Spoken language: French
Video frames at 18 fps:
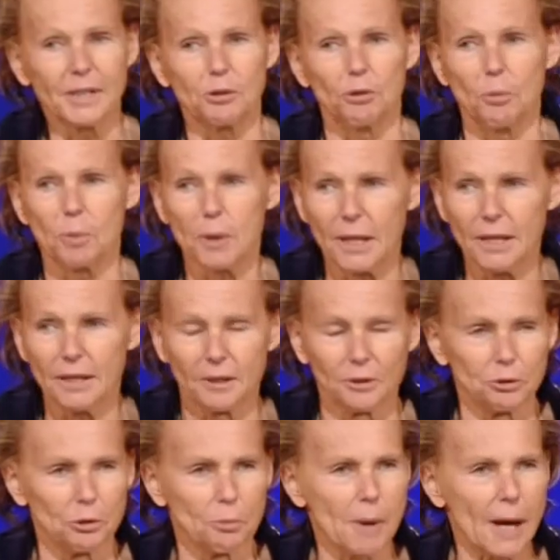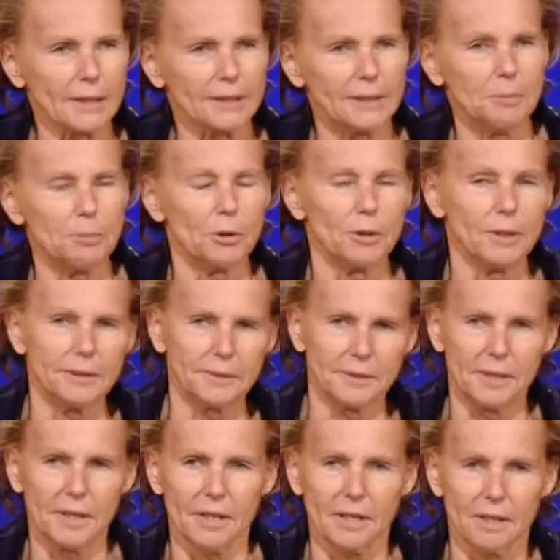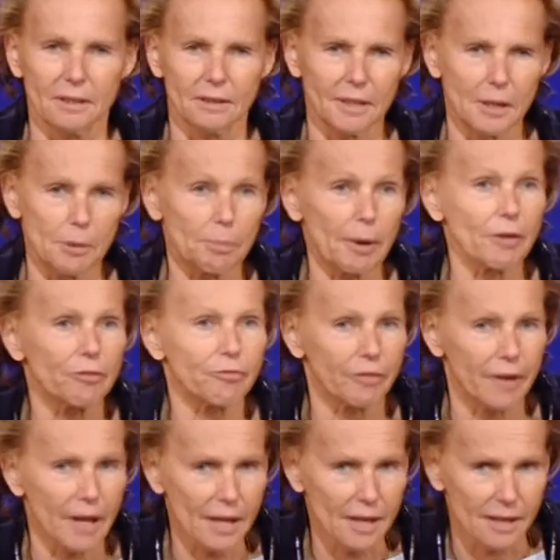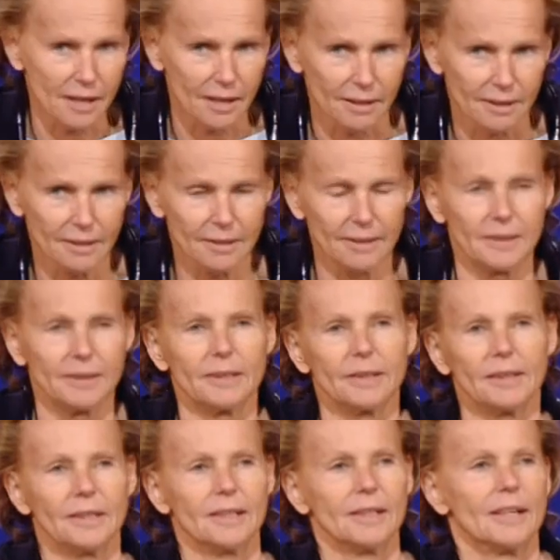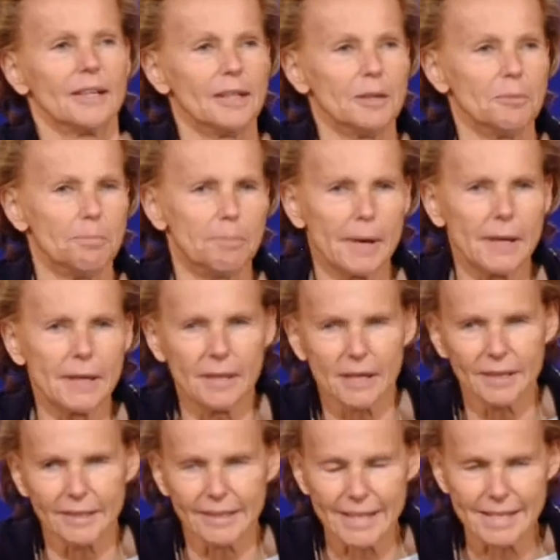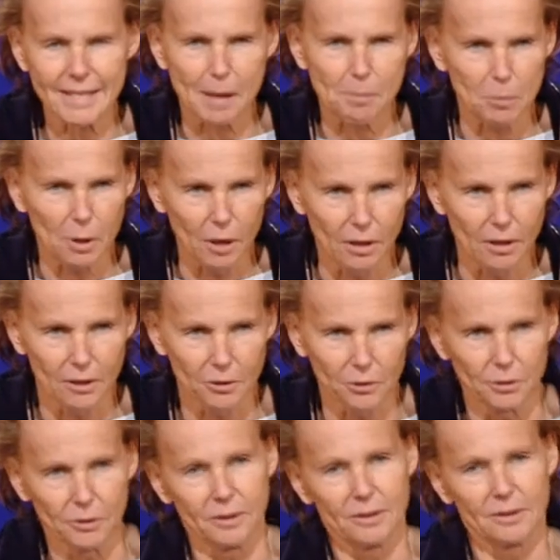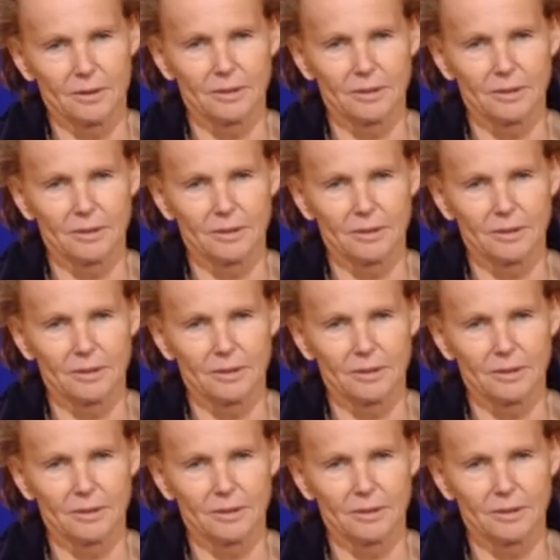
compris dans nos partis politiques, qui préfèrent payer des amendes,